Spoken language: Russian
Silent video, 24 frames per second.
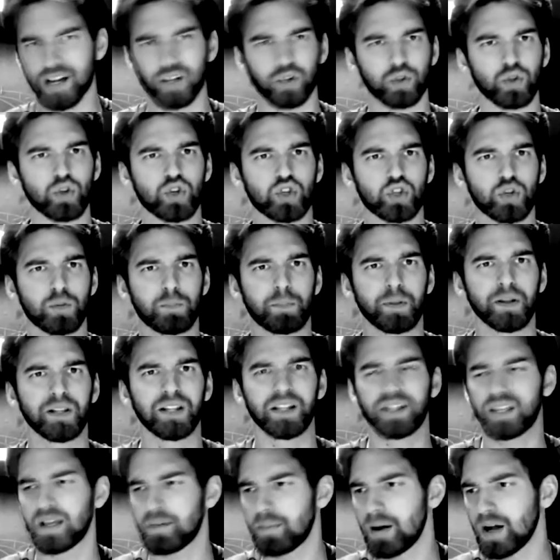и то, что было
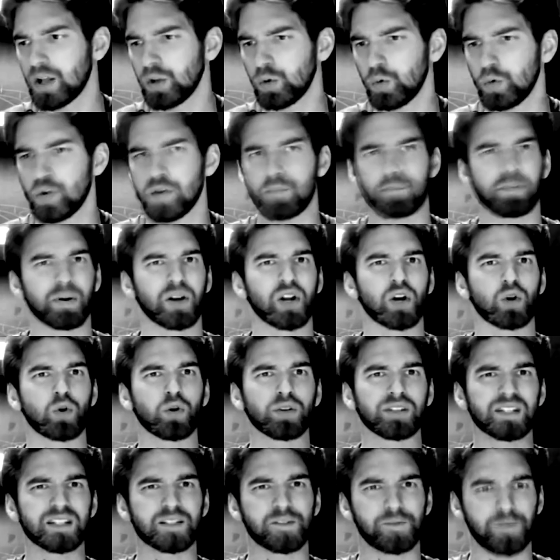на Малу, и
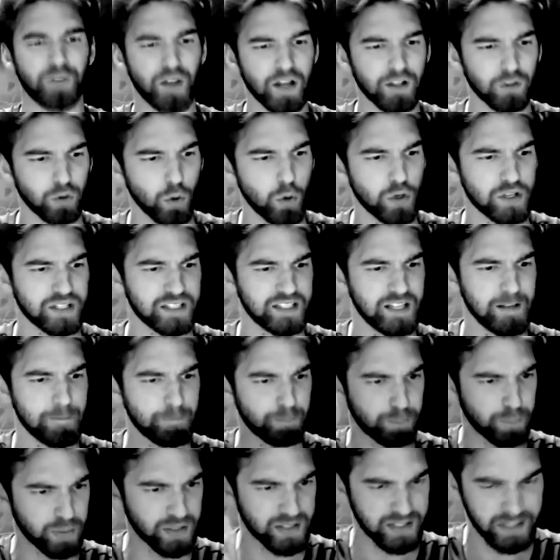пароход из Феодосии,
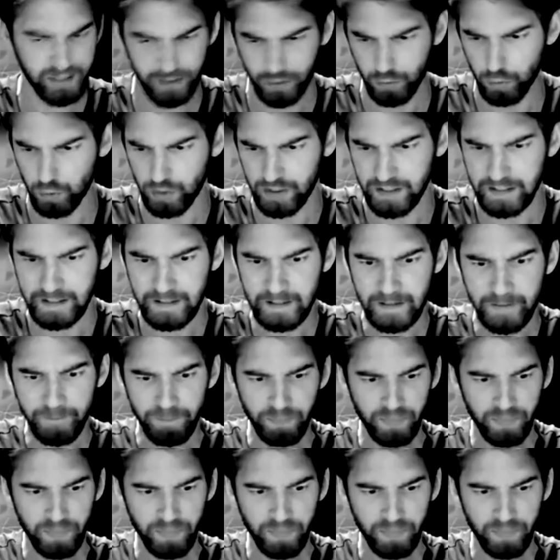поцелуи.